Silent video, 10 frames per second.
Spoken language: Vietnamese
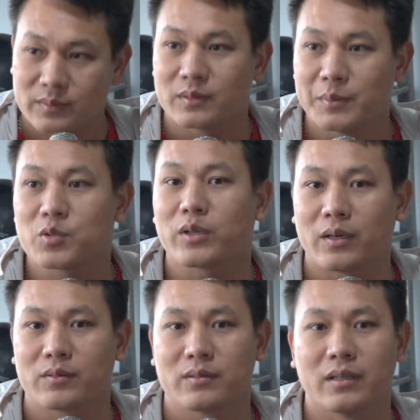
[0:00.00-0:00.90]
biết số nào
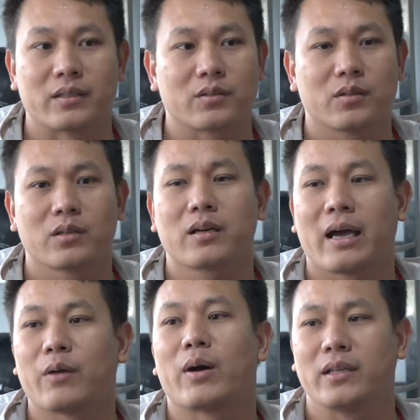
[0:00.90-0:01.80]
để cho nó
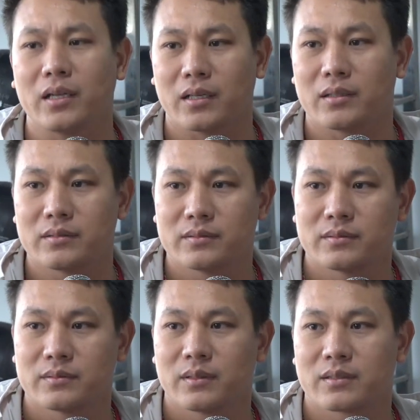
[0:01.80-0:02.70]
hài hòa nhất
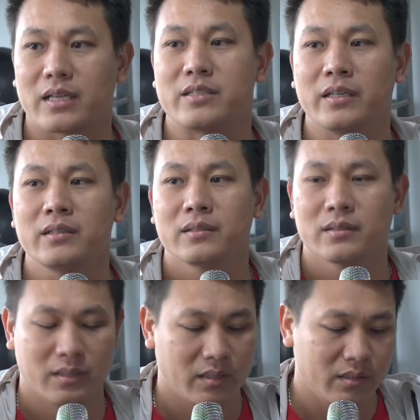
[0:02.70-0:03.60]
tranh chín
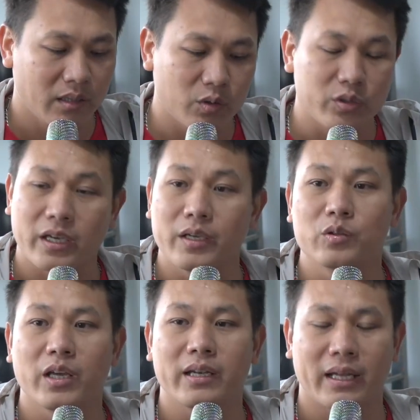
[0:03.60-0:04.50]
nhưng tôi sẽ
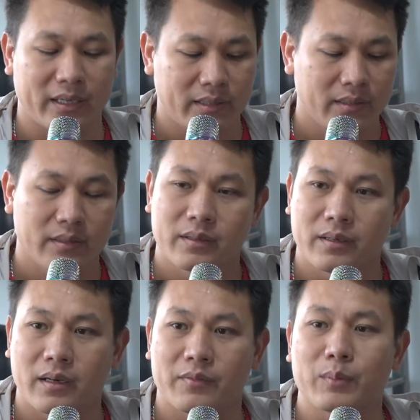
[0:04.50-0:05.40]
ưu tiên là
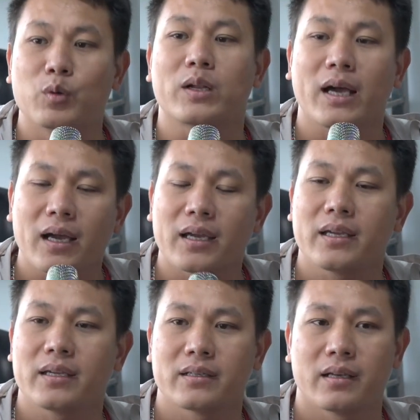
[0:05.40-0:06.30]
à, văn môn
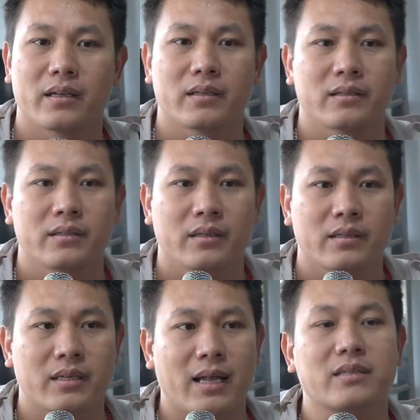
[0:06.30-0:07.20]
2
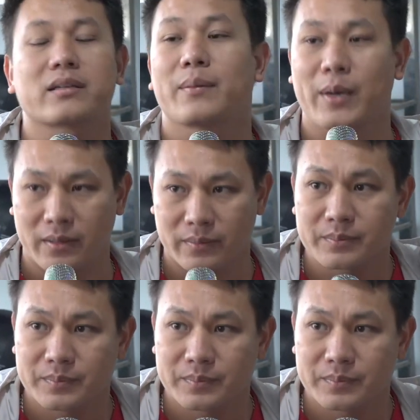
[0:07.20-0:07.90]
sẽ đá trận khai mạc